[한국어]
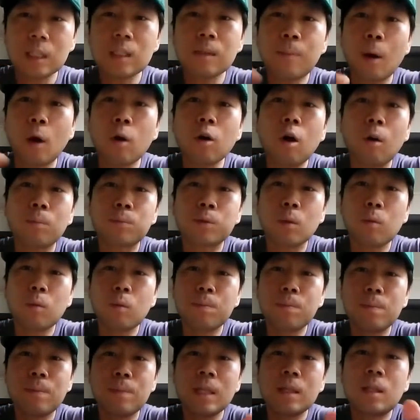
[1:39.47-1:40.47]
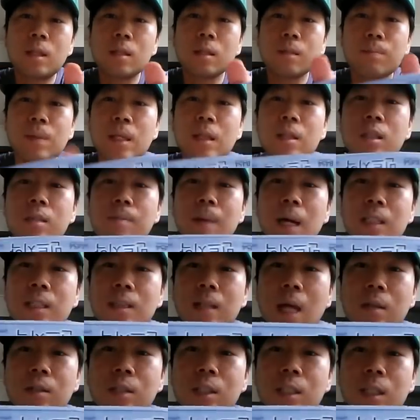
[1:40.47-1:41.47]
사실 별거 없어. 뭐 민트 민트
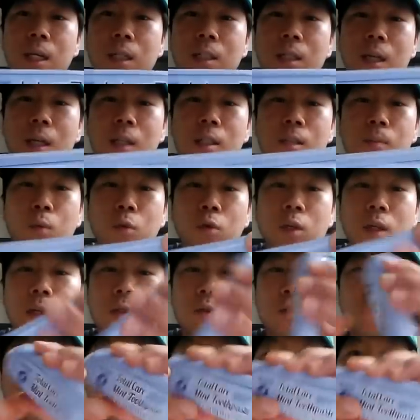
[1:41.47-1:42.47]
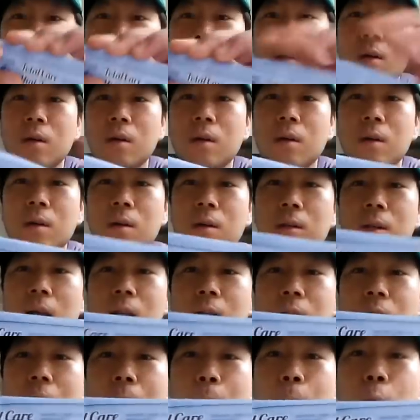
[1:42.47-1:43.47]
맛이 나는 치약이겠지 뭐 있겠어?
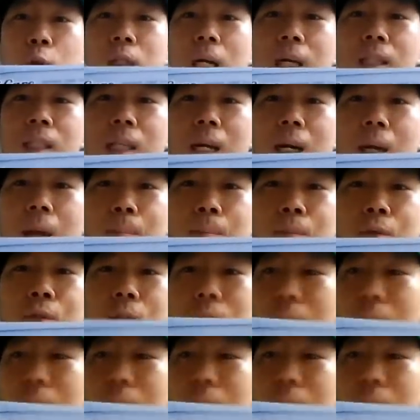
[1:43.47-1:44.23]
나는 되게 포장지가